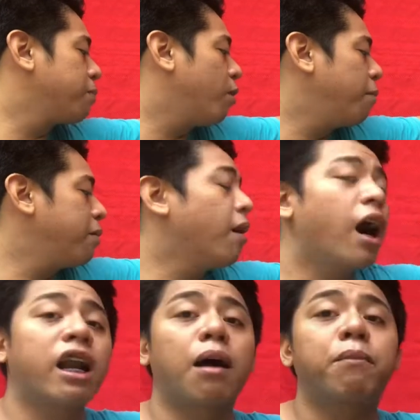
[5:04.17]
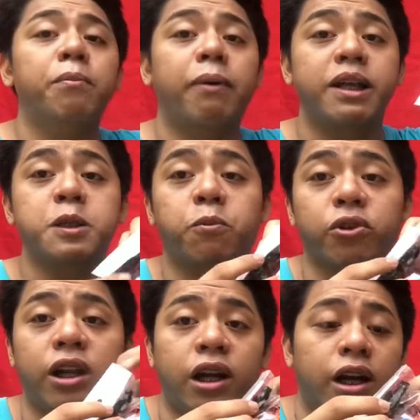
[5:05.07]
po, may mga rubber bands po
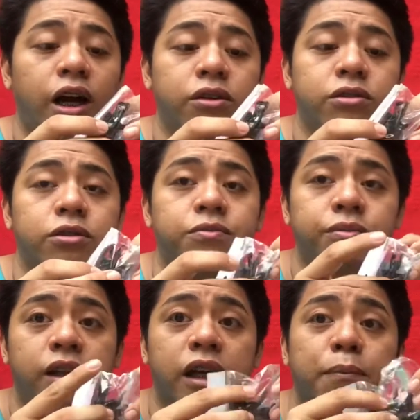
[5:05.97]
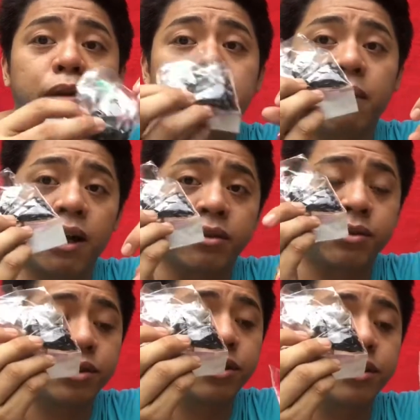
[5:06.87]
talaga ako. Rubber
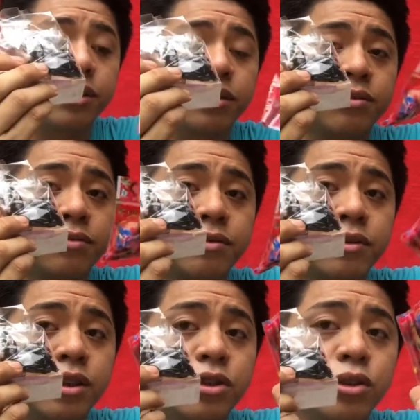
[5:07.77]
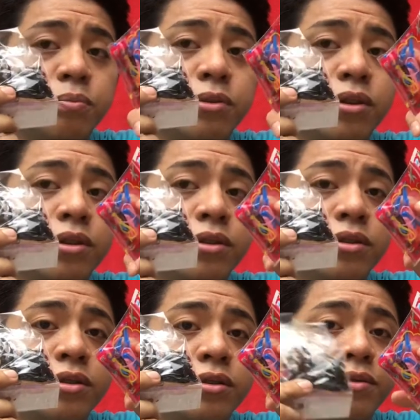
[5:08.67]
bands. Ito po.
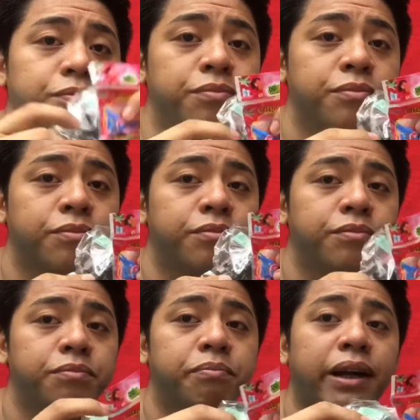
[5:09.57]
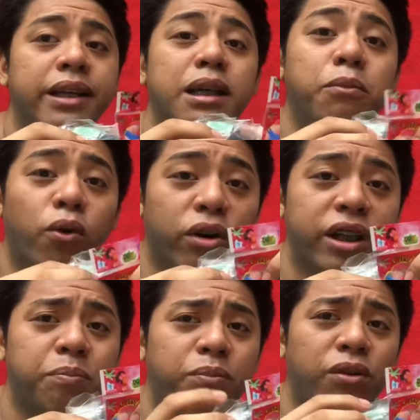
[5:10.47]
Para sa buhok
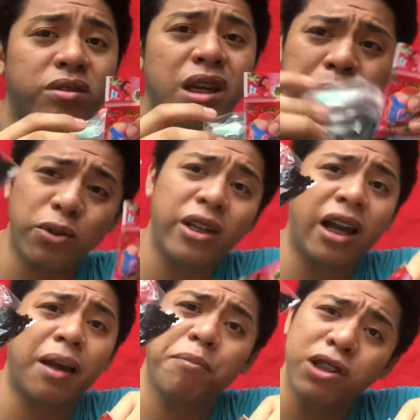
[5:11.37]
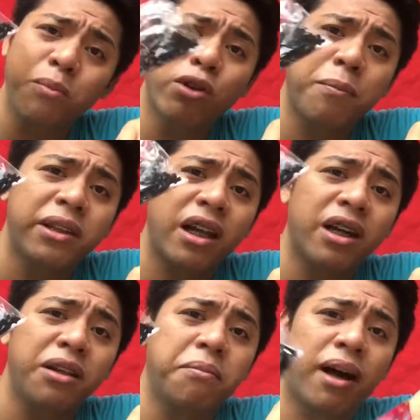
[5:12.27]
nit po. Saan ba ito nilagay? Po sa buhok naman talaga,
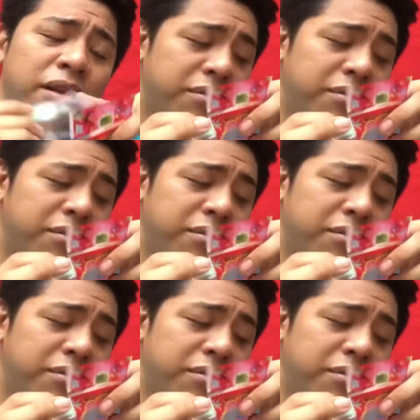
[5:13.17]
di ba?